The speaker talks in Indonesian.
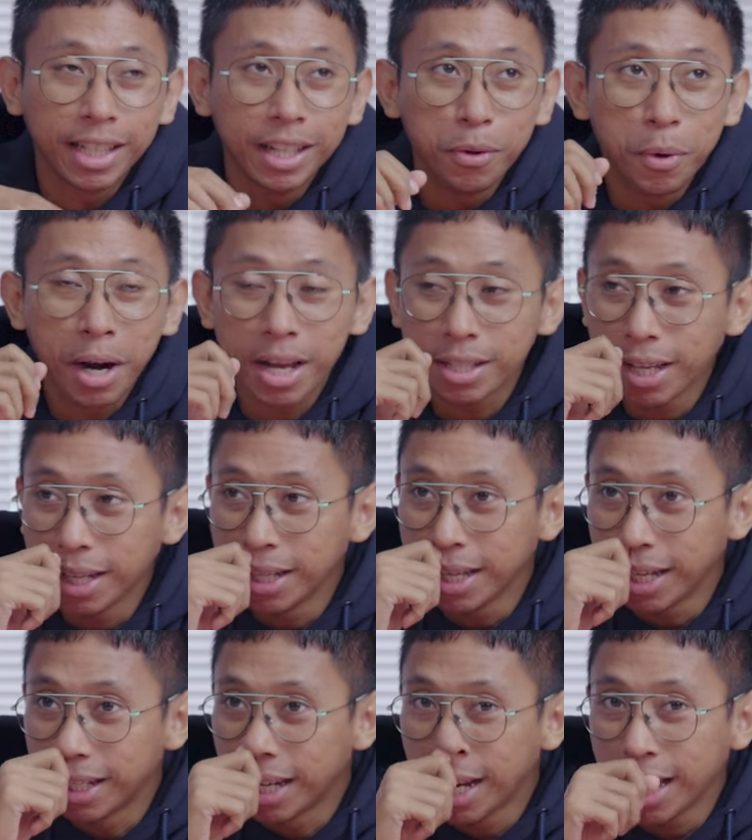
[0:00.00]
Jadi gue rasa
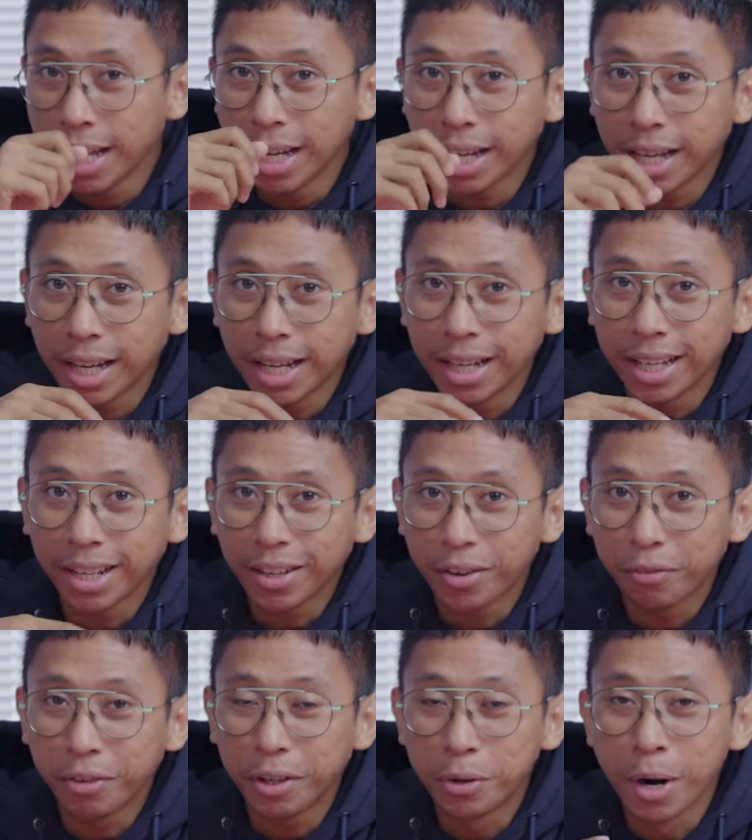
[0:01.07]
ini adalah
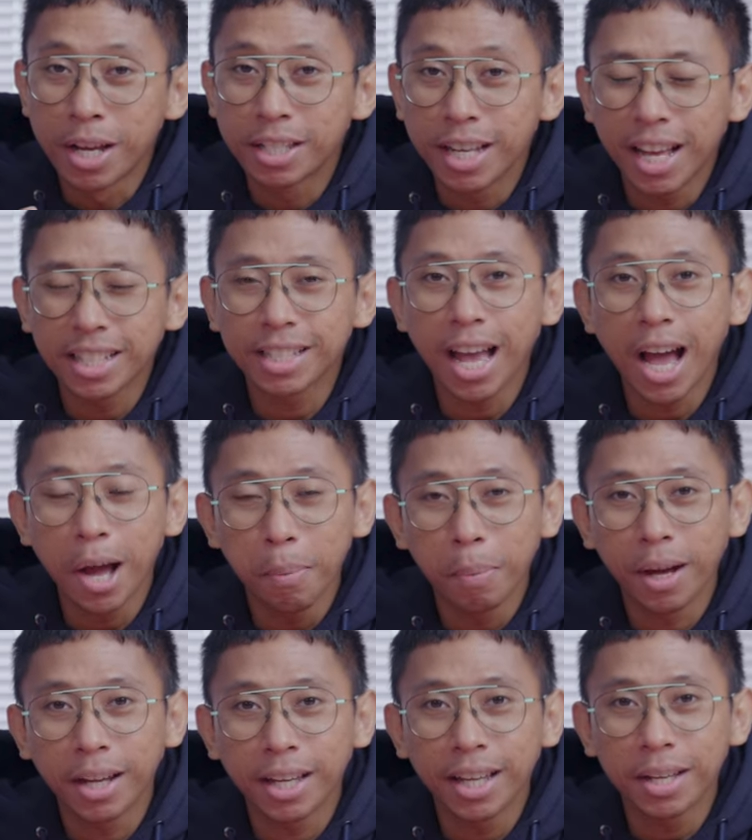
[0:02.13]
konfigurasi yang
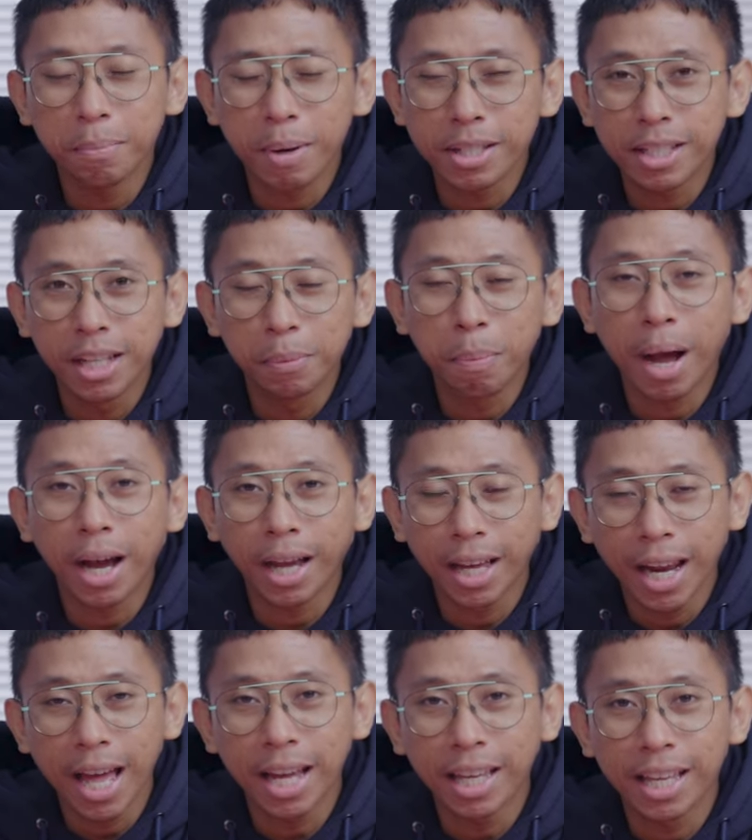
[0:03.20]
sama ya, masih
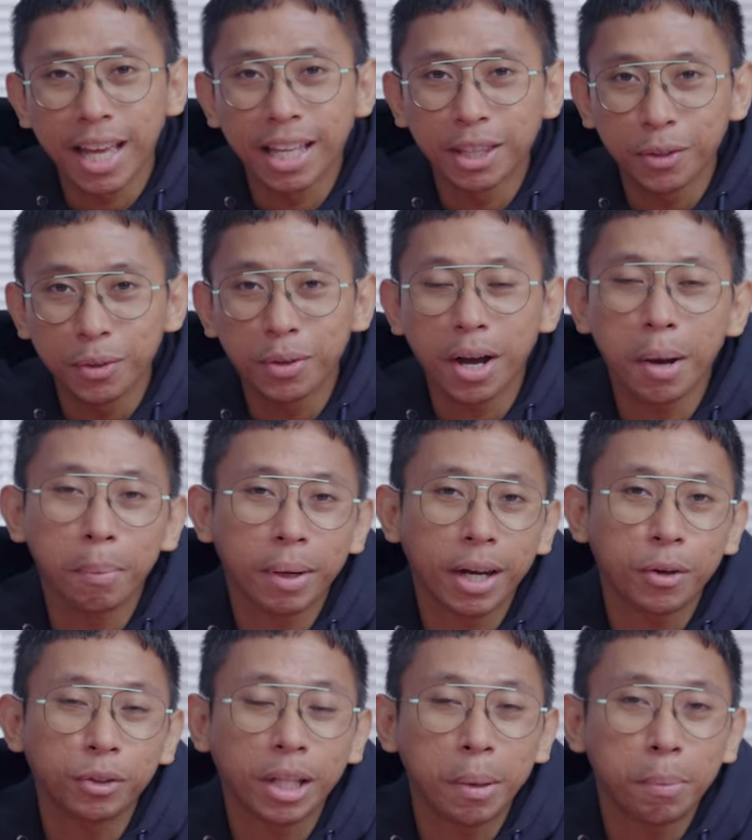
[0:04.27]
dipakai lagi yaitu kamera
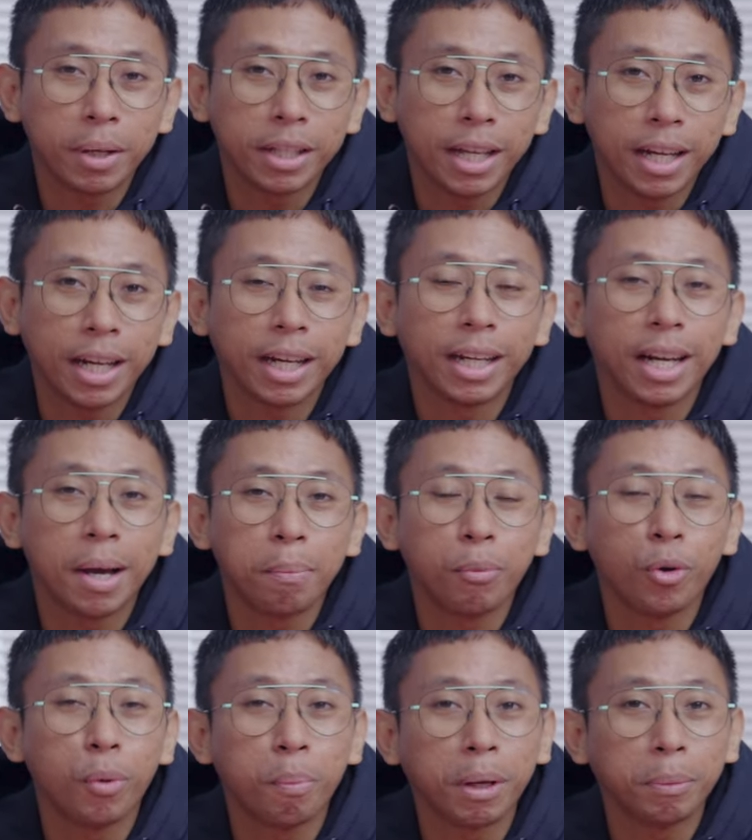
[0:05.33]
utamanya
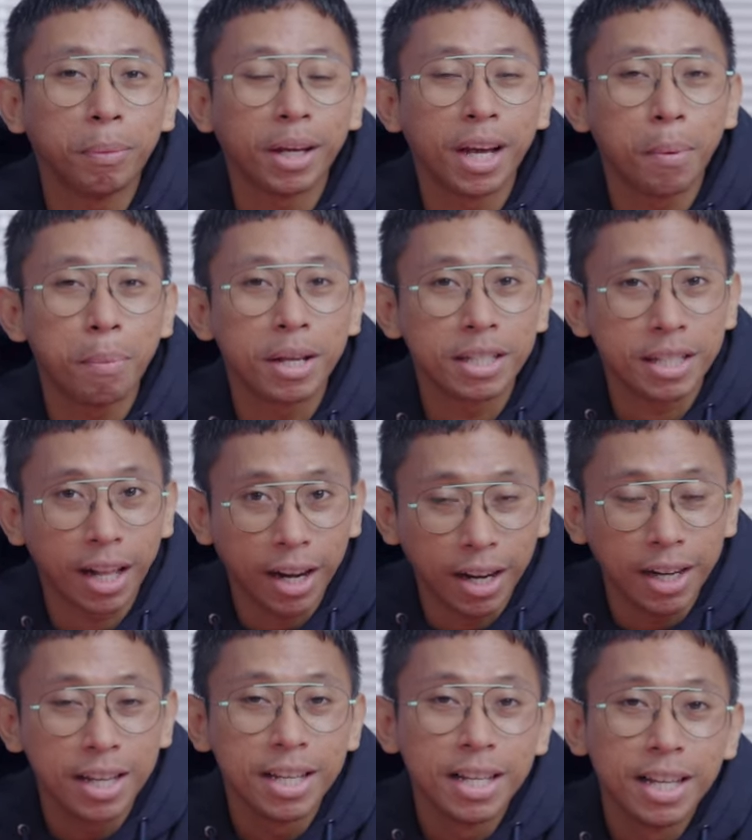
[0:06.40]
64 megapiksel